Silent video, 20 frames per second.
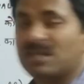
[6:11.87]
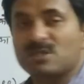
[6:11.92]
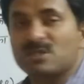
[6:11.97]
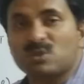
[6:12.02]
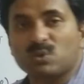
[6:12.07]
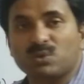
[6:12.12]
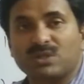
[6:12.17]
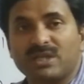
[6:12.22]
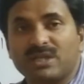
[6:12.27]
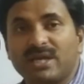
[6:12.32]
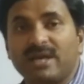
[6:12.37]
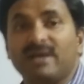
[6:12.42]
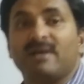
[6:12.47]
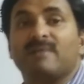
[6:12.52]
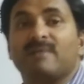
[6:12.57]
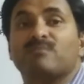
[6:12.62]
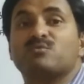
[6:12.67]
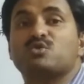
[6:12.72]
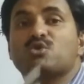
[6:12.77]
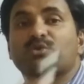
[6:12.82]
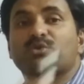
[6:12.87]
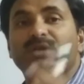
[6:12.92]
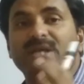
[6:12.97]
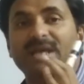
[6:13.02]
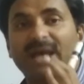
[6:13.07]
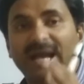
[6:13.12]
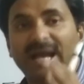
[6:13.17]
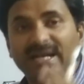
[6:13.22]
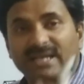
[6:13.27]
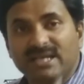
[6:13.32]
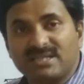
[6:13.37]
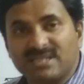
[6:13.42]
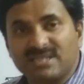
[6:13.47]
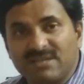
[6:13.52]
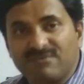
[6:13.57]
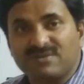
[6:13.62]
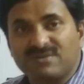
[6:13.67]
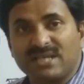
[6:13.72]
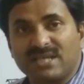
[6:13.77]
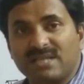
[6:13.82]
सेल्स होती है जो कि
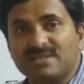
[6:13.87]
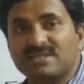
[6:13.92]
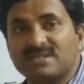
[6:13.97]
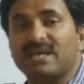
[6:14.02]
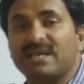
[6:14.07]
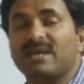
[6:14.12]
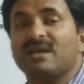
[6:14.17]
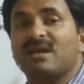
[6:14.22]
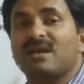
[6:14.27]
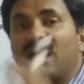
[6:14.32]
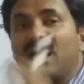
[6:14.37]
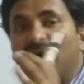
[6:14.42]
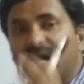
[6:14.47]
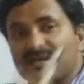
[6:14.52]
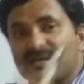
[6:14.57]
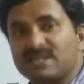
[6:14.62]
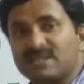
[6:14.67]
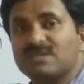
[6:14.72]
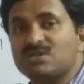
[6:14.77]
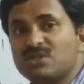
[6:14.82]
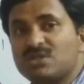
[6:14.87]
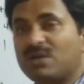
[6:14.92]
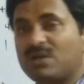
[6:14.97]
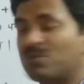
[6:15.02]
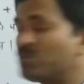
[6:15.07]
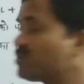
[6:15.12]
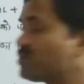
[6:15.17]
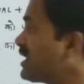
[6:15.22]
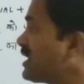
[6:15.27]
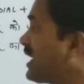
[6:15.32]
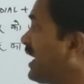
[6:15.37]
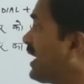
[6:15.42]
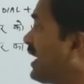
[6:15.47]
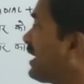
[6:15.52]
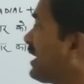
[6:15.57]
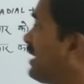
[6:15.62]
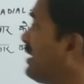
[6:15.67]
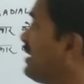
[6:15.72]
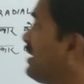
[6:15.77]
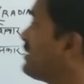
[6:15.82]
एडेसिव सेल्स है आसंचक कोशिकाएं
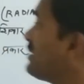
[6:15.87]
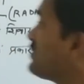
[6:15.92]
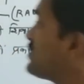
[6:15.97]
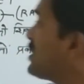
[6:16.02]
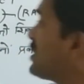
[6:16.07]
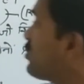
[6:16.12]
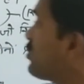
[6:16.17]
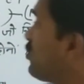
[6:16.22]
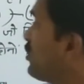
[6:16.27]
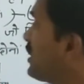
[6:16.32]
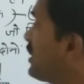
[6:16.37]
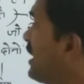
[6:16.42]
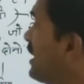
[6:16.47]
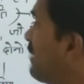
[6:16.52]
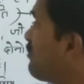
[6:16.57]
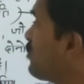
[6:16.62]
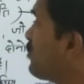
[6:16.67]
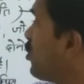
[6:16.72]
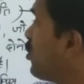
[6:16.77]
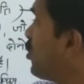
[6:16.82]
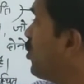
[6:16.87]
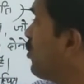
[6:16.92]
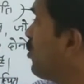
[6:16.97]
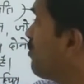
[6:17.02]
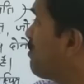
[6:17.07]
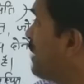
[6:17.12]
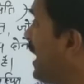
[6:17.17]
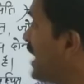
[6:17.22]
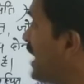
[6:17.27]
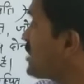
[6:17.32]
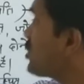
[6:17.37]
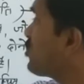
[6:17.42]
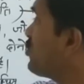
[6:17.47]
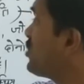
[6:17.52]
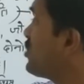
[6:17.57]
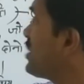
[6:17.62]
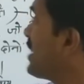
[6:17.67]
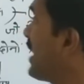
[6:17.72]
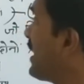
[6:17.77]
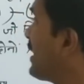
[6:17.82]
हैं जिनको कि हम कोलोब्लास्ट
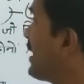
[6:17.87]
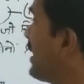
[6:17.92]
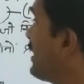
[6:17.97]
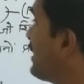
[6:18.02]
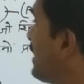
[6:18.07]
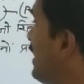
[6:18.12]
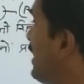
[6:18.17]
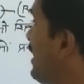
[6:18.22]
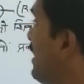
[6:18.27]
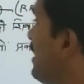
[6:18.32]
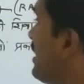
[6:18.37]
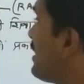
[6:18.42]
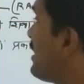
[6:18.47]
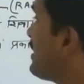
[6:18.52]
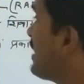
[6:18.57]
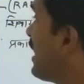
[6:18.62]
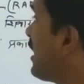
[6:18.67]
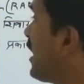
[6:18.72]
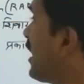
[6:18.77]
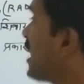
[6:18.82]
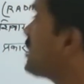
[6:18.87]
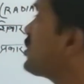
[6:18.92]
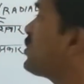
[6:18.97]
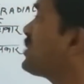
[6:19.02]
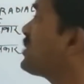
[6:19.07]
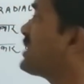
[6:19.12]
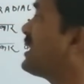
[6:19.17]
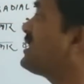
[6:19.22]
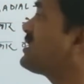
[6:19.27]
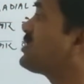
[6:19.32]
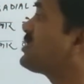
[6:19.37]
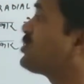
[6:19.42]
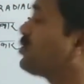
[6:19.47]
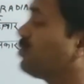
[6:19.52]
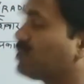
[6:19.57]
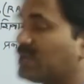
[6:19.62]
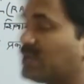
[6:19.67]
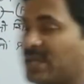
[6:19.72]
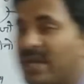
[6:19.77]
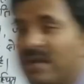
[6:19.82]
कोशिकाएं कहते हैं या लासो सेल्स जो
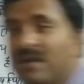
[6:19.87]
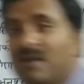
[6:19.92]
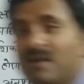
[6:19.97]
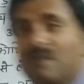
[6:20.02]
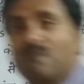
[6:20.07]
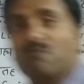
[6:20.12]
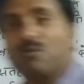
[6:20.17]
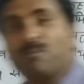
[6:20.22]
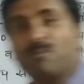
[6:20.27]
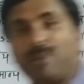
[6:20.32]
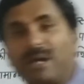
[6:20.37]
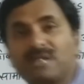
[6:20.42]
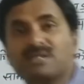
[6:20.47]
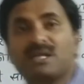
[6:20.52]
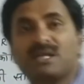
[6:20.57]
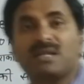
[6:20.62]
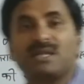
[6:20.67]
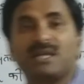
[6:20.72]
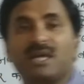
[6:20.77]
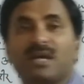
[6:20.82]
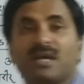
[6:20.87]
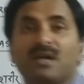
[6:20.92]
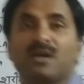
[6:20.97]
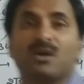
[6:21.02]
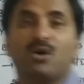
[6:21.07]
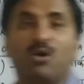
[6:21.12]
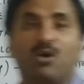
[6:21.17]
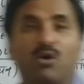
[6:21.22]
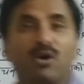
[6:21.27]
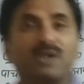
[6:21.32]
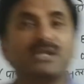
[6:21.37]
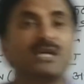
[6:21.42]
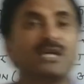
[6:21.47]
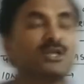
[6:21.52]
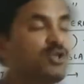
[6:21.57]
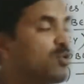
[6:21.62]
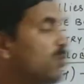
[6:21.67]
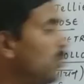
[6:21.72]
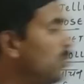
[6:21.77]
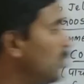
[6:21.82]
होती है वो पाई जाती है और ये
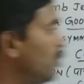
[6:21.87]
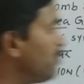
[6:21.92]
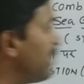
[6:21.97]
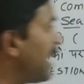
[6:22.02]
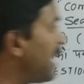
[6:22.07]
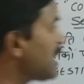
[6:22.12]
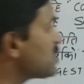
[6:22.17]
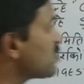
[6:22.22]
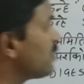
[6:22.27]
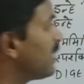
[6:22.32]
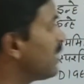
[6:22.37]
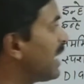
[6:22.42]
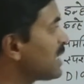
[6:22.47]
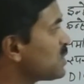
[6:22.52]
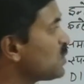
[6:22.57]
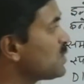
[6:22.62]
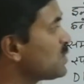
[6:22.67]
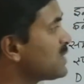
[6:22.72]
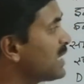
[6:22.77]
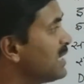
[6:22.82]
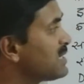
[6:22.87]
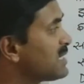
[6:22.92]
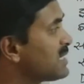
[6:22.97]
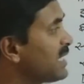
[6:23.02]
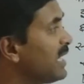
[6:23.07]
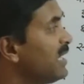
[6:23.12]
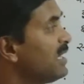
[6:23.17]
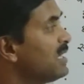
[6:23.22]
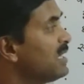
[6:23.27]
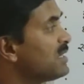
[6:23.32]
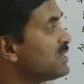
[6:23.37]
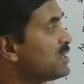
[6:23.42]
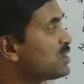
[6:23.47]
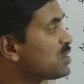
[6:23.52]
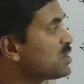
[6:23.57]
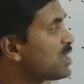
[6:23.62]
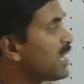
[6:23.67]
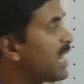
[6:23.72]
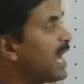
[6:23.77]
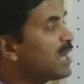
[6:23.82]
जो कोलोब्लास्ट और लासो सेल्स है ये
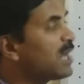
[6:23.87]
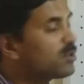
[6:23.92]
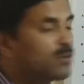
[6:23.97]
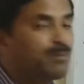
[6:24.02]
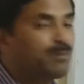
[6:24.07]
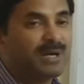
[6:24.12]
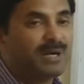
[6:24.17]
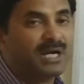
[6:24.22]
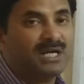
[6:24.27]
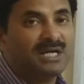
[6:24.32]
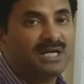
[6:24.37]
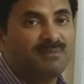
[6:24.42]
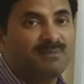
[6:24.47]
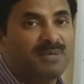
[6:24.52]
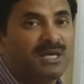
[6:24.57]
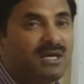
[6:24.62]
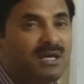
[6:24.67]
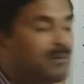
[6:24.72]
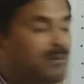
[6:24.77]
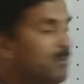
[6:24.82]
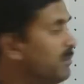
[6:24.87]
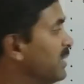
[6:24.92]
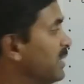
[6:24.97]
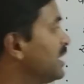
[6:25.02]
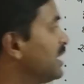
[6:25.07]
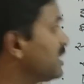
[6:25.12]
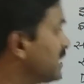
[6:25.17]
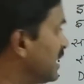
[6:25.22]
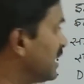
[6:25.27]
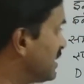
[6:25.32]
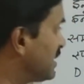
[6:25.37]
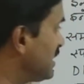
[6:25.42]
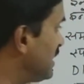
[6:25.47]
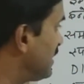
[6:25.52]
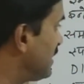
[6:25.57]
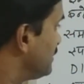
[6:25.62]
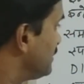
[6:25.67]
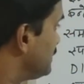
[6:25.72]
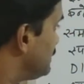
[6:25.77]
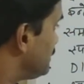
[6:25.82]
शिकार को पकड़ने में मदद करती
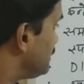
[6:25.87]
है